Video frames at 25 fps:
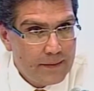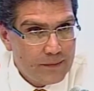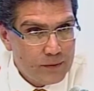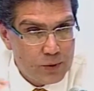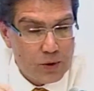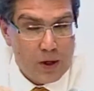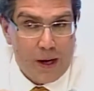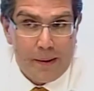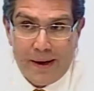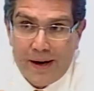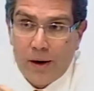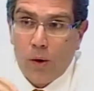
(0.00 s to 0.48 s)

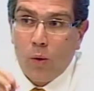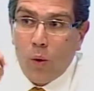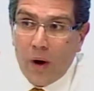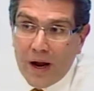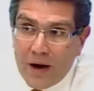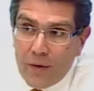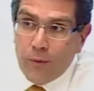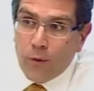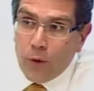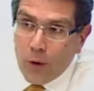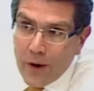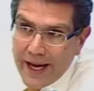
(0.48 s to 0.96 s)
Saber pues,
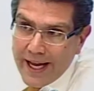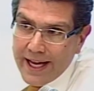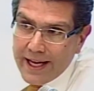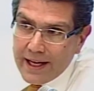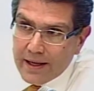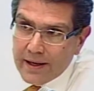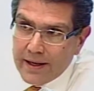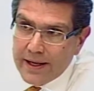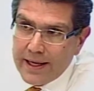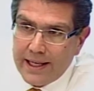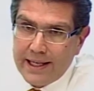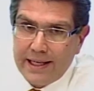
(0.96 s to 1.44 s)
cuál
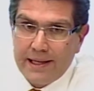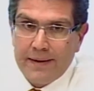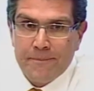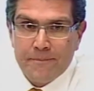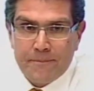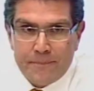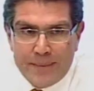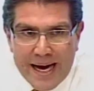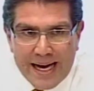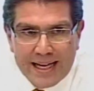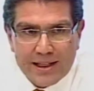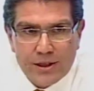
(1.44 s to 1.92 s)
fue el
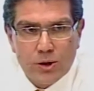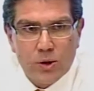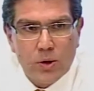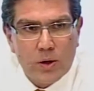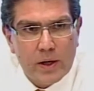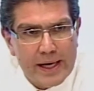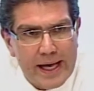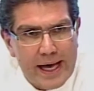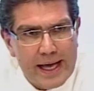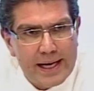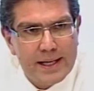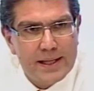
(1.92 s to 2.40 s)
impacto
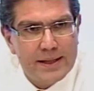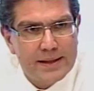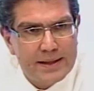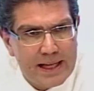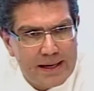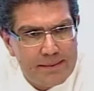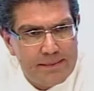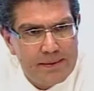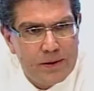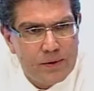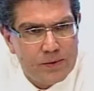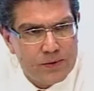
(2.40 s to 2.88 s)
real en
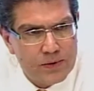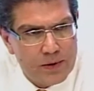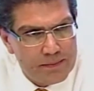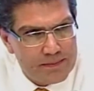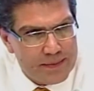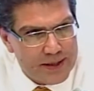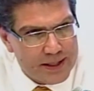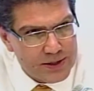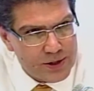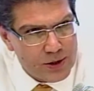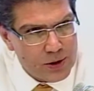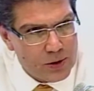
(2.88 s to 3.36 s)
términos de
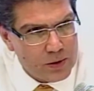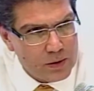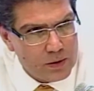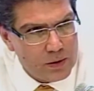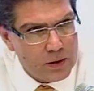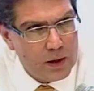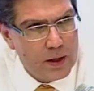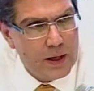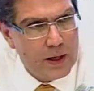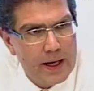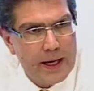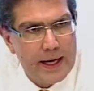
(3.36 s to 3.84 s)
inversión
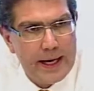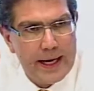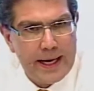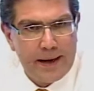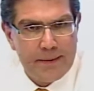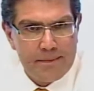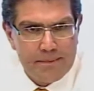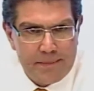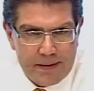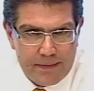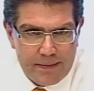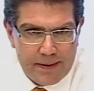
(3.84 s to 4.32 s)

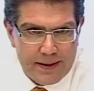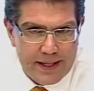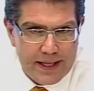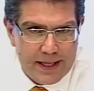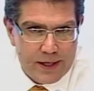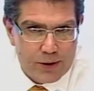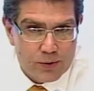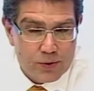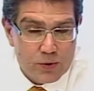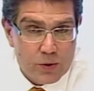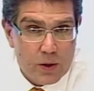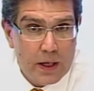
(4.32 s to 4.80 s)
en
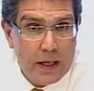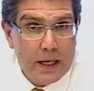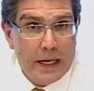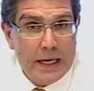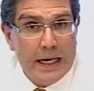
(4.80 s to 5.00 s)
bebederos.